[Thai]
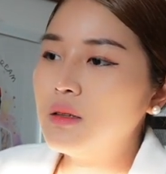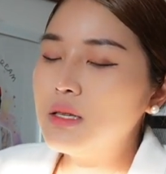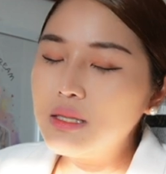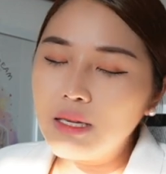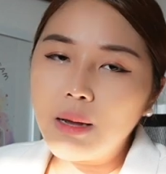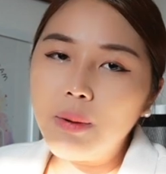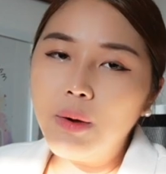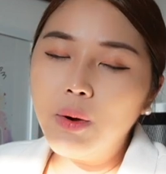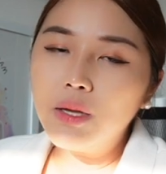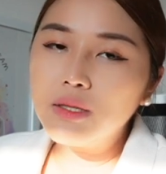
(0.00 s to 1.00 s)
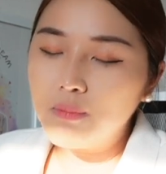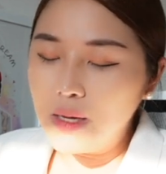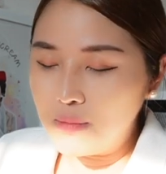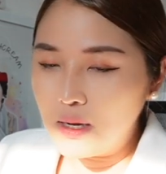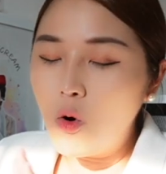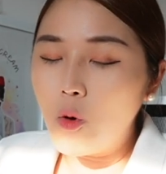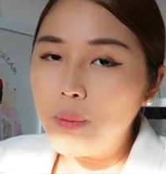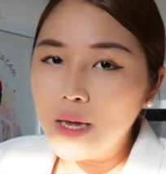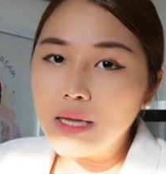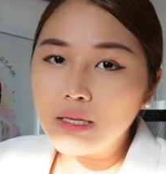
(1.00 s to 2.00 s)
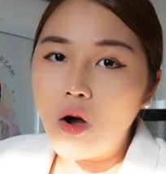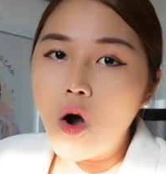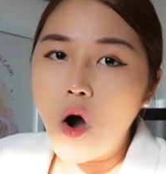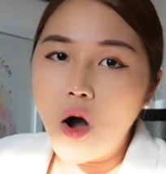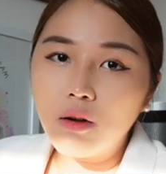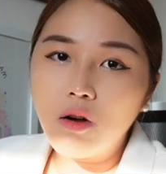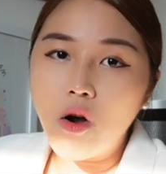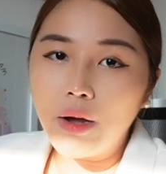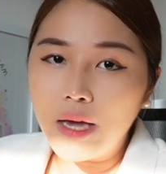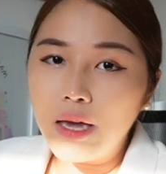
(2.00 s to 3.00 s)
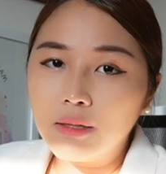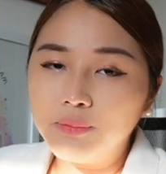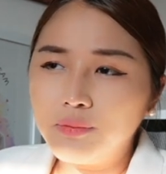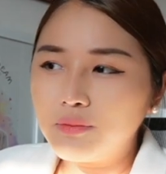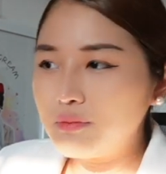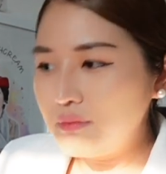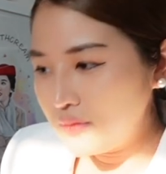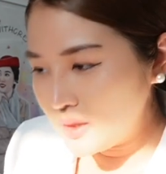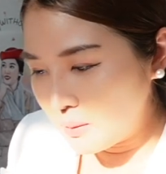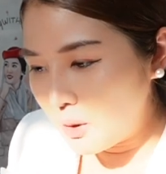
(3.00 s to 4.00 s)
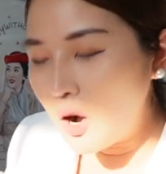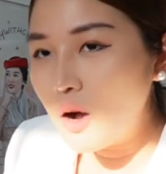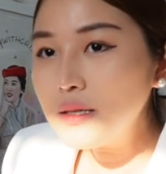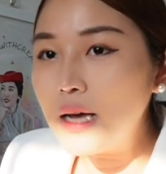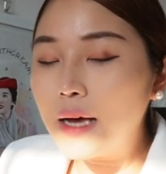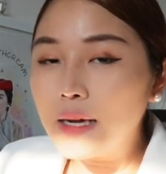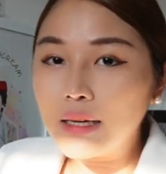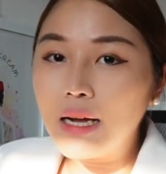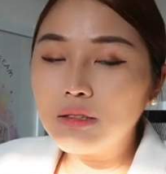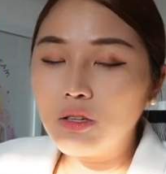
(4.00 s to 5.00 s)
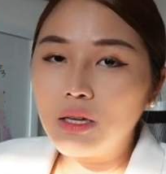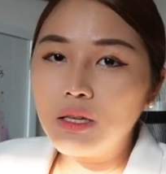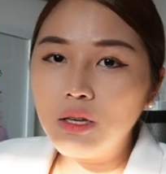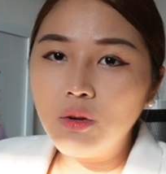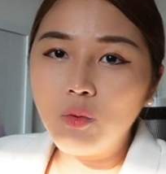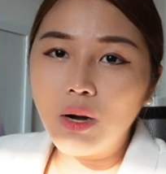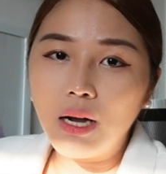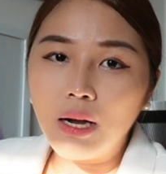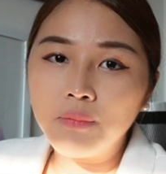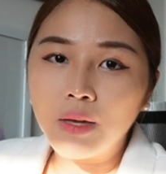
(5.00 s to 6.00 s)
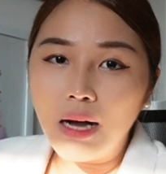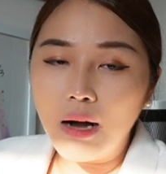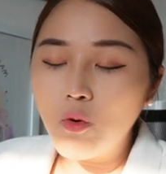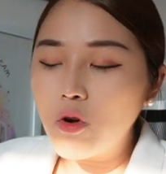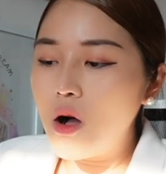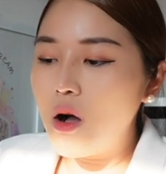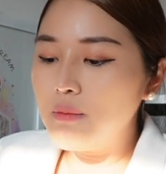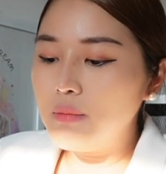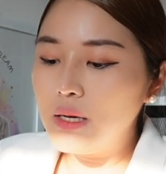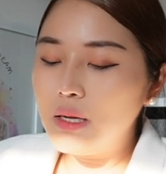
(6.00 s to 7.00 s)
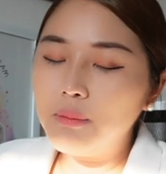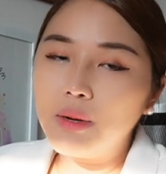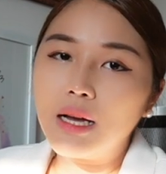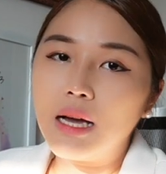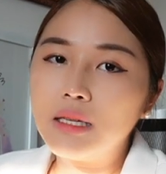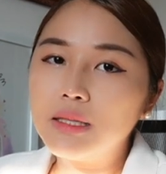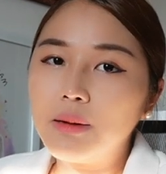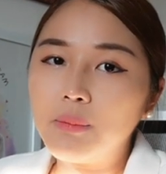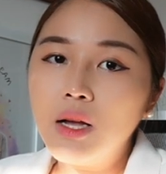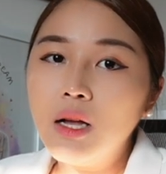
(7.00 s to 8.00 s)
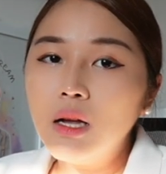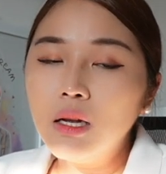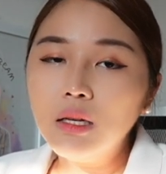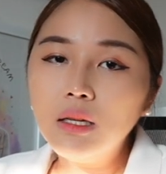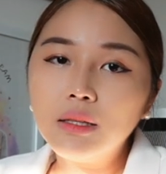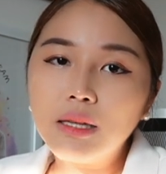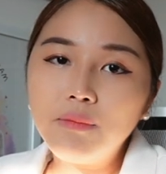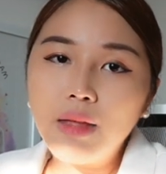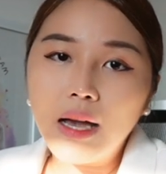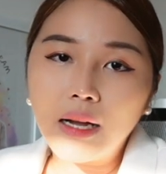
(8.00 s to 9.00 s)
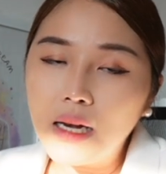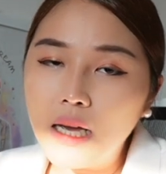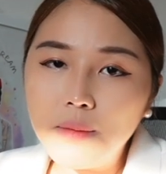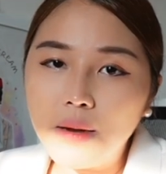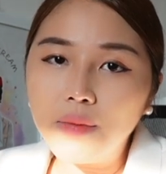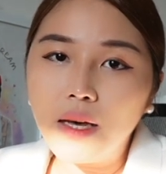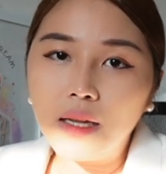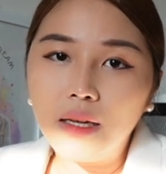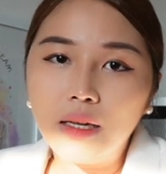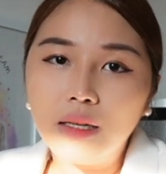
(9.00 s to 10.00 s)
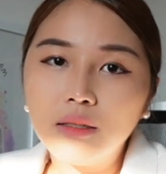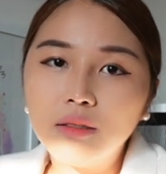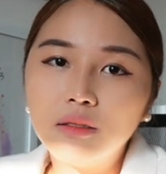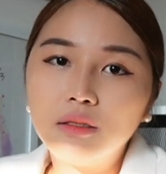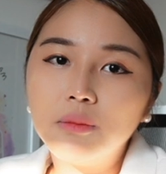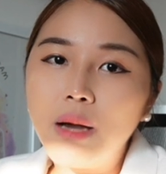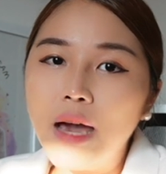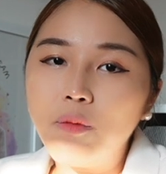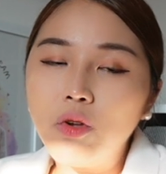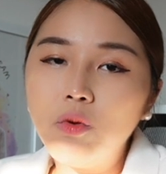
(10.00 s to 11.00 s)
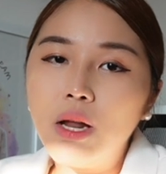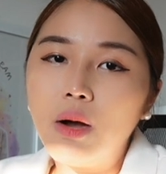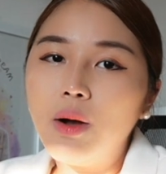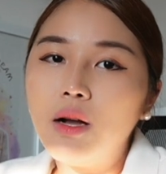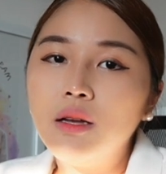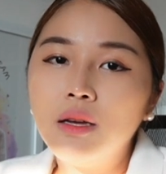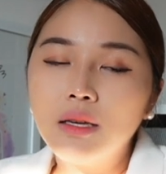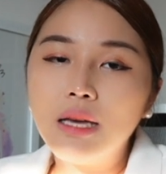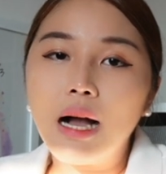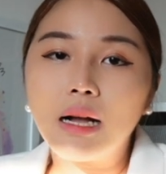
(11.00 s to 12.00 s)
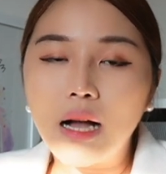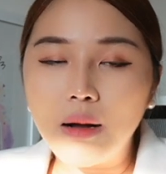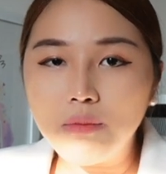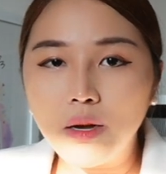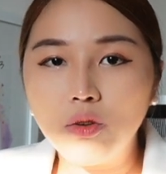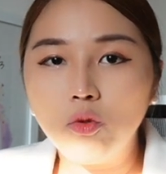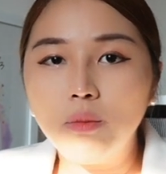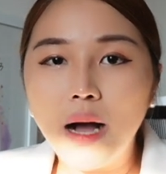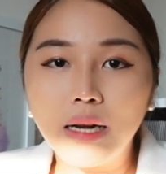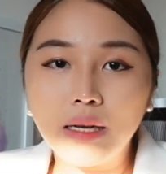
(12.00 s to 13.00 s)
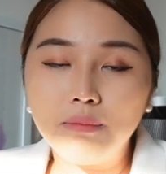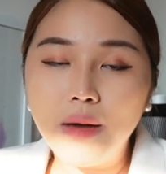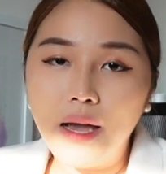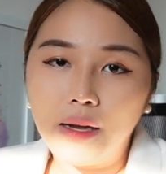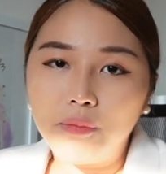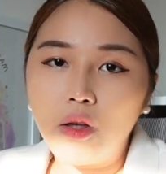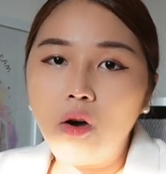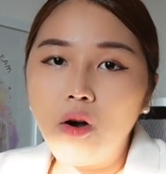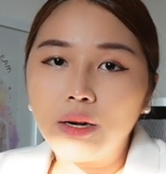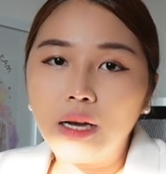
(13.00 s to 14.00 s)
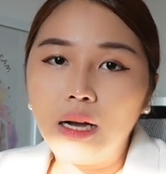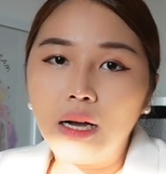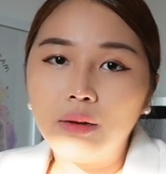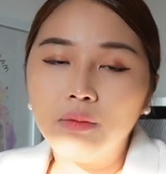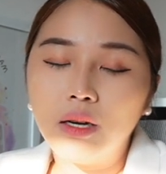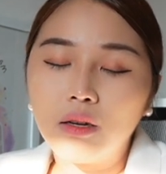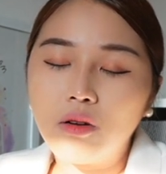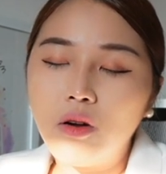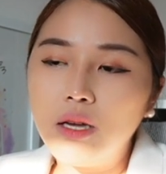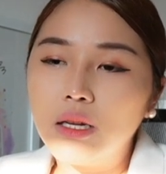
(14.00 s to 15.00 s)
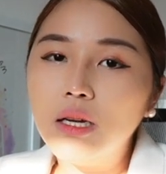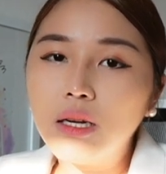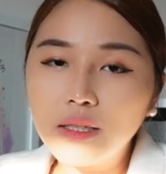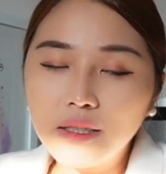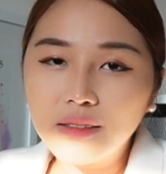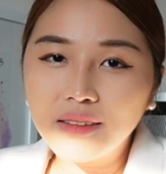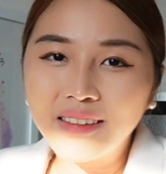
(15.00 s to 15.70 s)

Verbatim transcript: จริงๆอะแพลนไว้ว่าบินไปได้หกปีจะออกออกเองเพราะสถานการณ์ตอนนั้นที่อยู่อะค่ะเขาก็ไม่ได้ประกาศที่จะแบบเลื่อนตำแหน่งอะไรแบบนั้นนะแล้วคือแพลนไว้อยู่แล้วว่าอยากกลับมาอยู่บ้านกับแม่กับน้องนะคะแล้วก็อีกเรื่องหนึ่ง